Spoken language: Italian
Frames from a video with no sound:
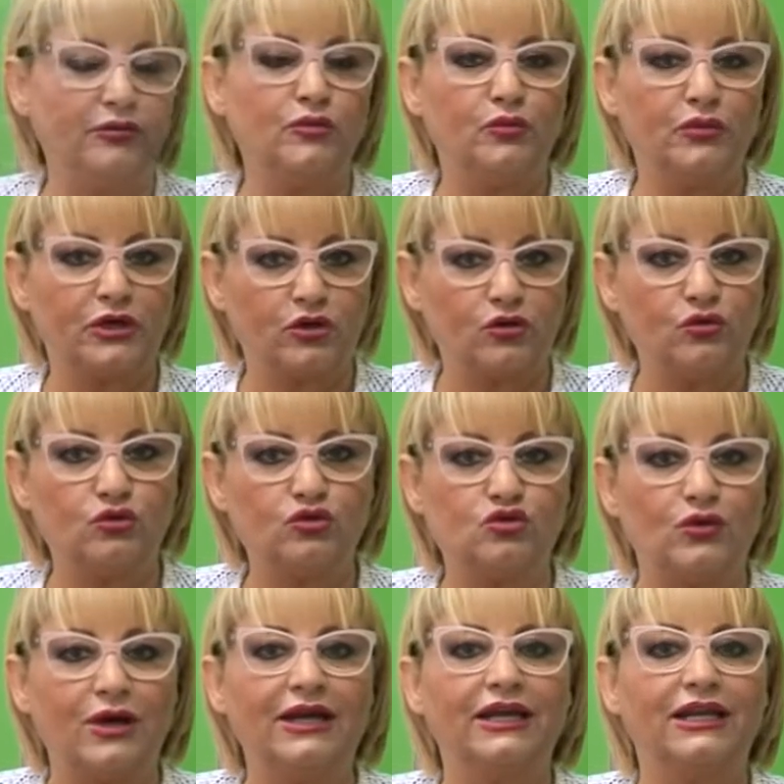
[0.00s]
mio
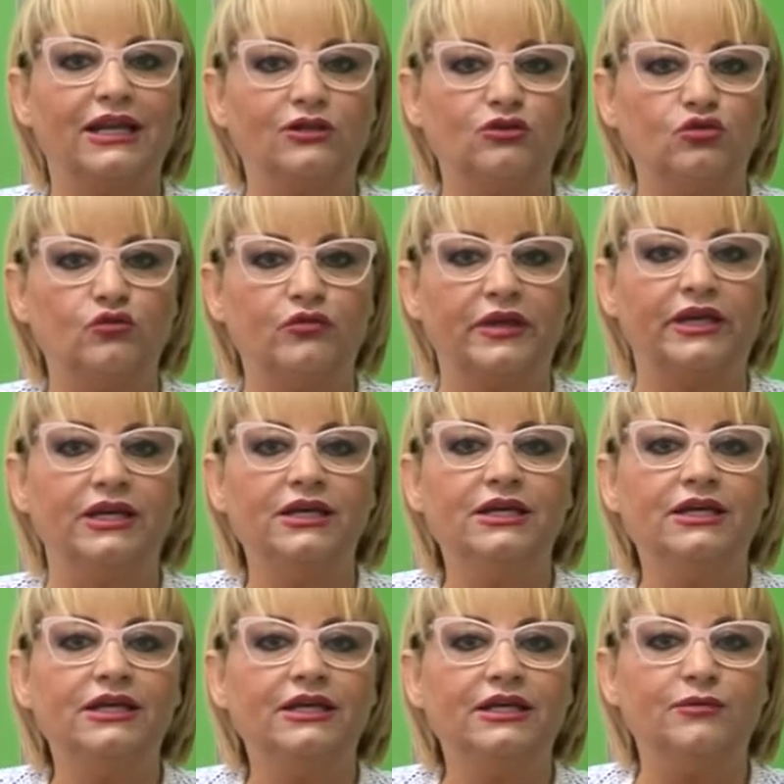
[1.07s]
percorso anche laddove
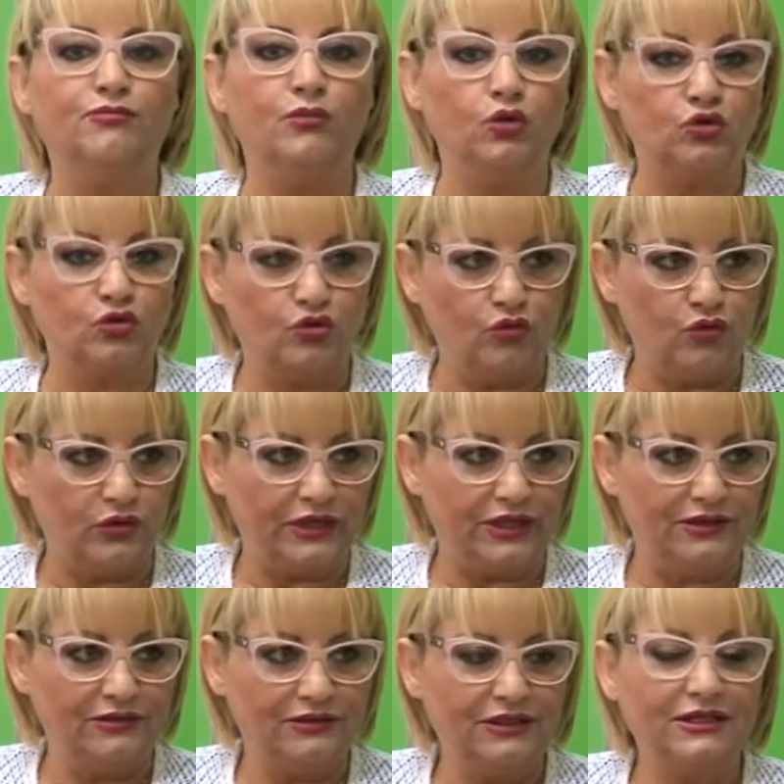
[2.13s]
i
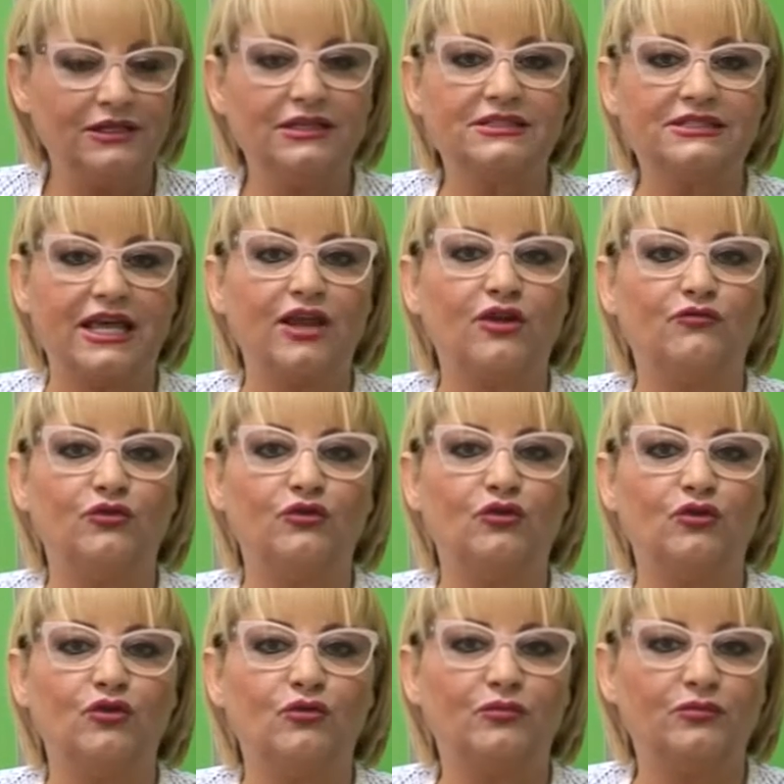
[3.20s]
bottoni
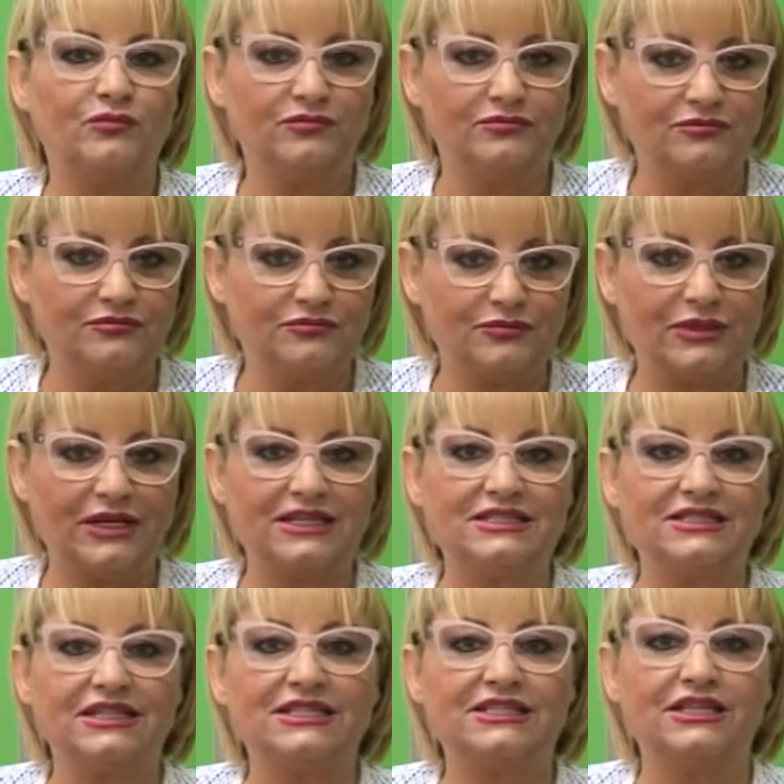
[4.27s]
servono per
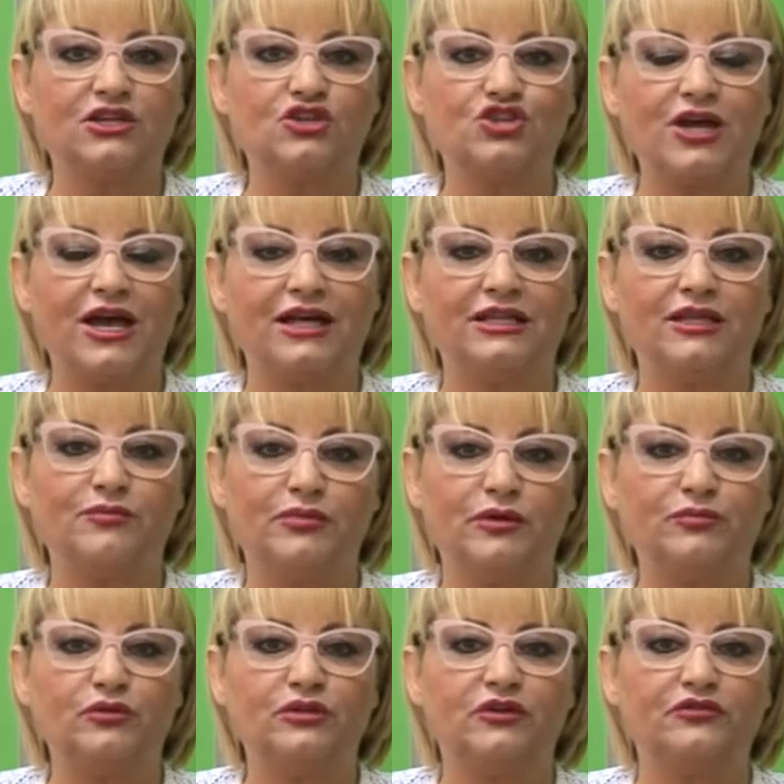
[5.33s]
essere schiacciati e
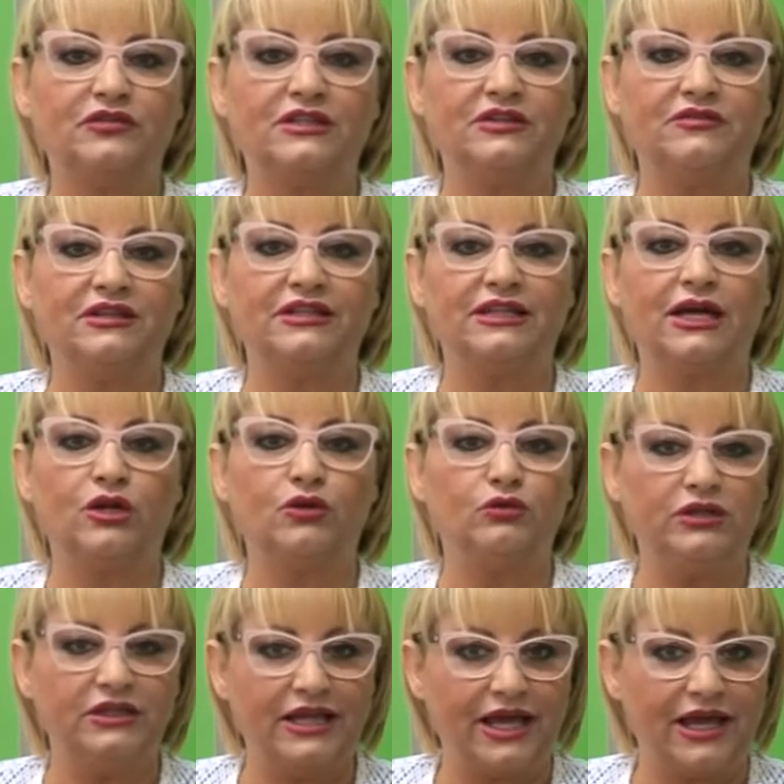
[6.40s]
per poter far diventare
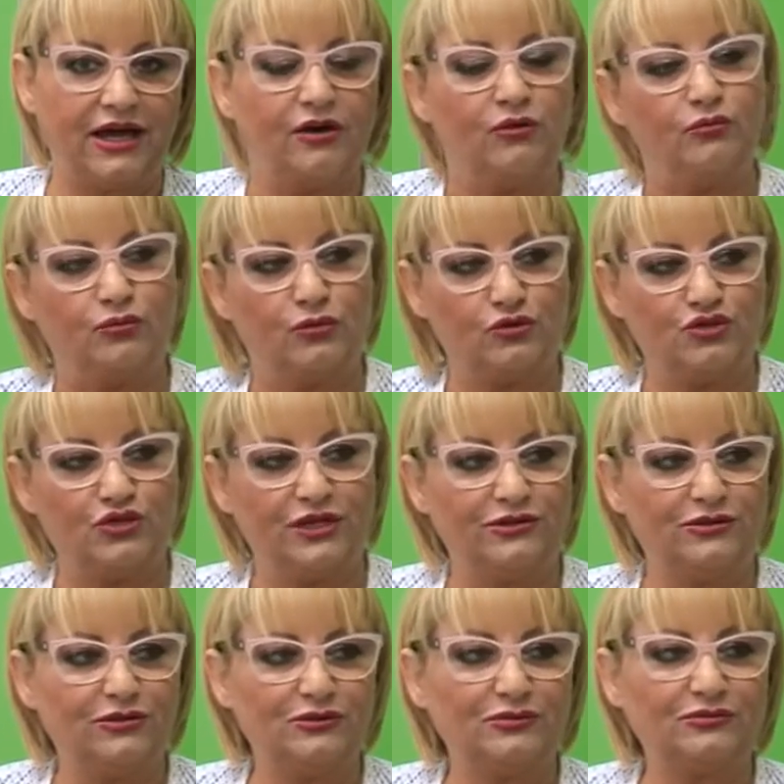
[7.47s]
un'idea, un
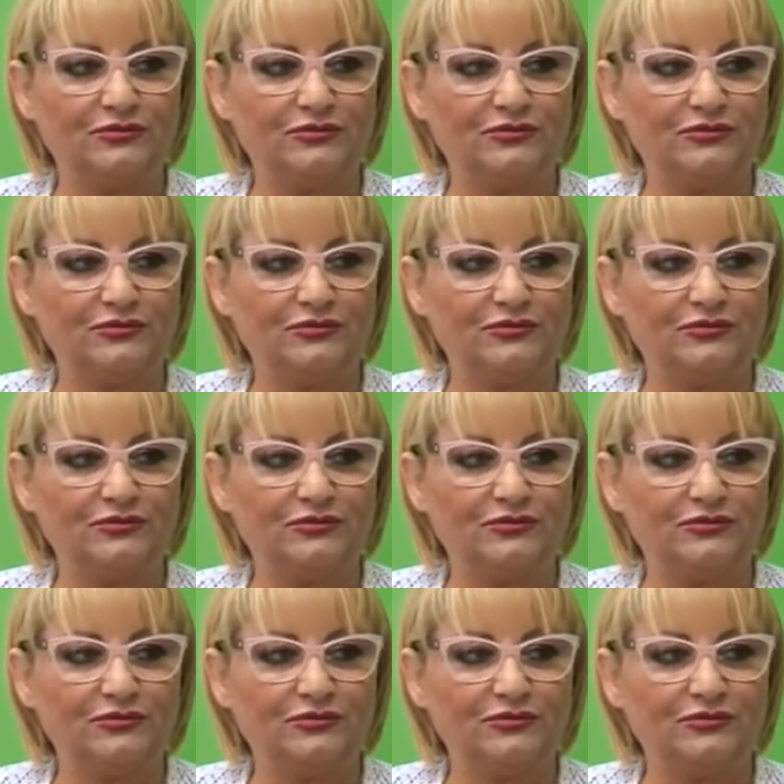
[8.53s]
progetto.